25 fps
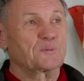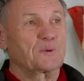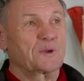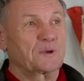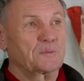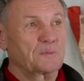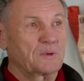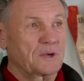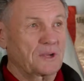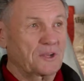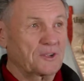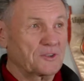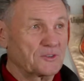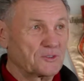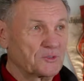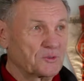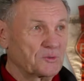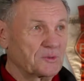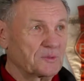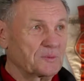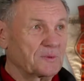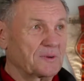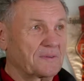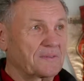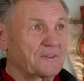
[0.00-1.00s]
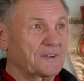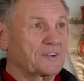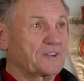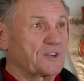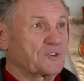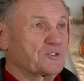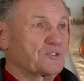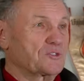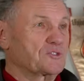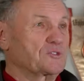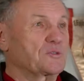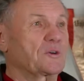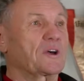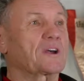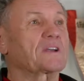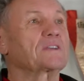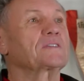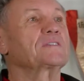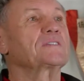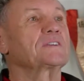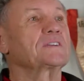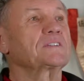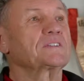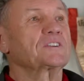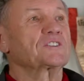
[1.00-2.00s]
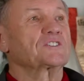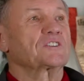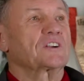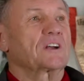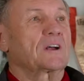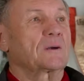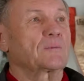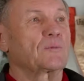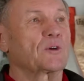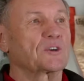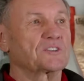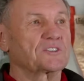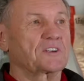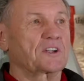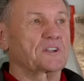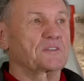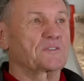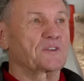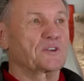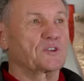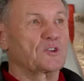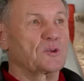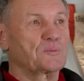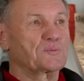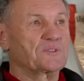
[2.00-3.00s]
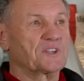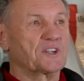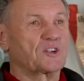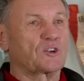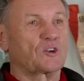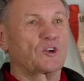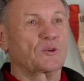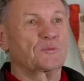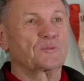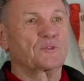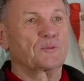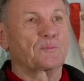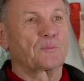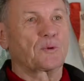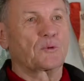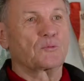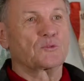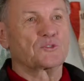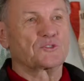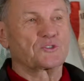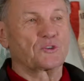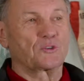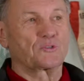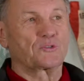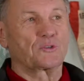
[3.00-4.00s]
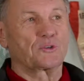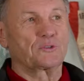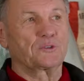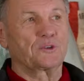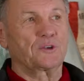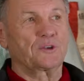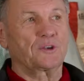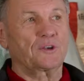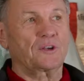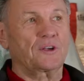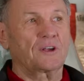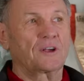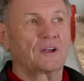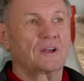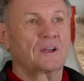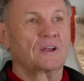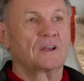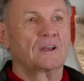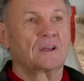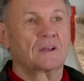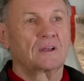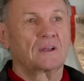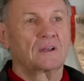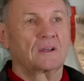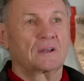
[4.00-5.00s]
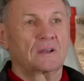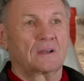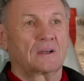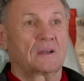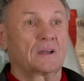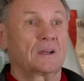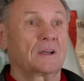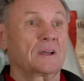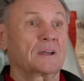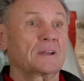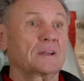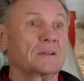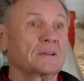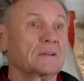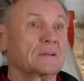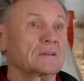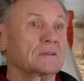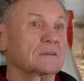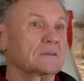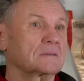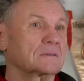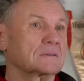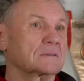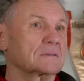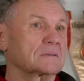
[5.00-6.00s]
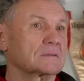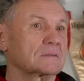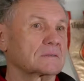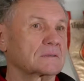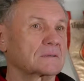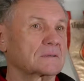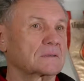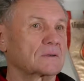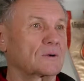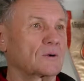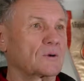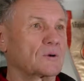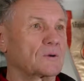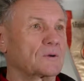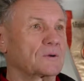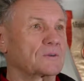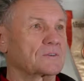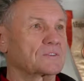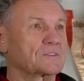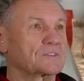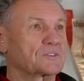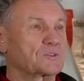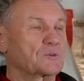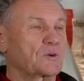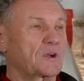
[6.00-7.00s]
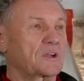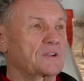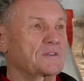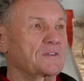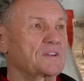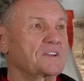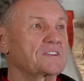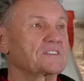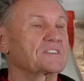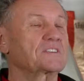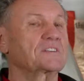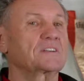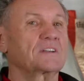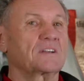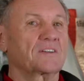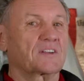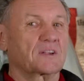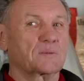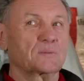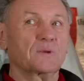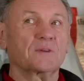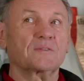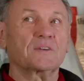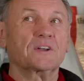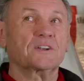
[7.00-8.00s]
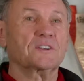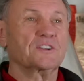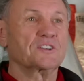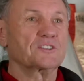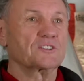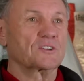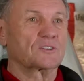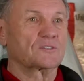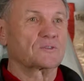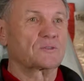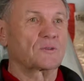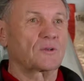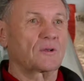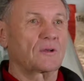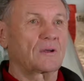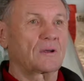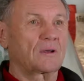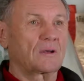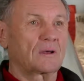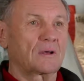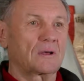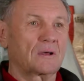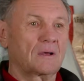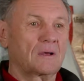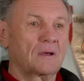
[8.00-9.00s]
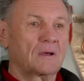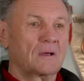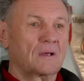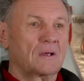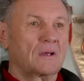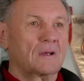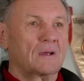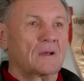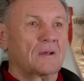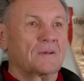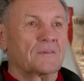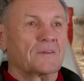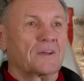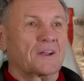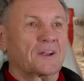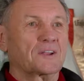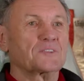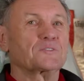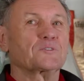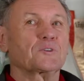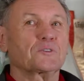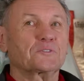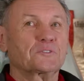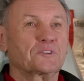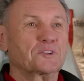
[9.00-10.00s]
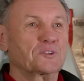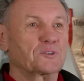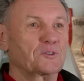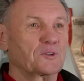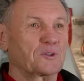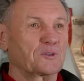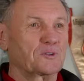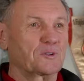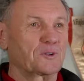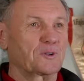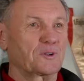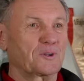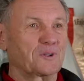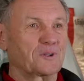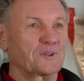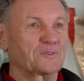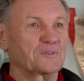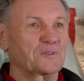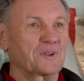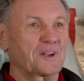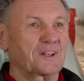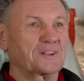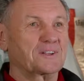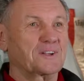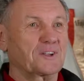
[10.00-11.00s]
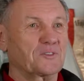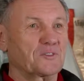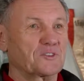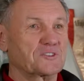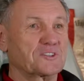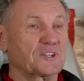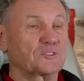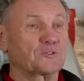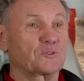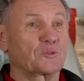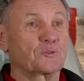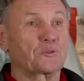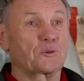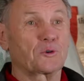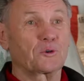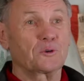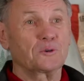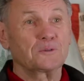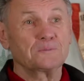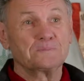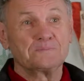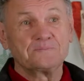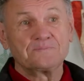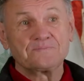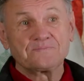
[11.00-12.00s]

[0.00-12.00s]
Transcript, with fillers: palmarès, oui. Mais, quand je suis arrivé, déjà, moi j'arrivais d'un petit club de promotion d'honneur. Hein, je suis arrivé ici avec ma valise sur la, à la sortie de, la gare de Château-Creux.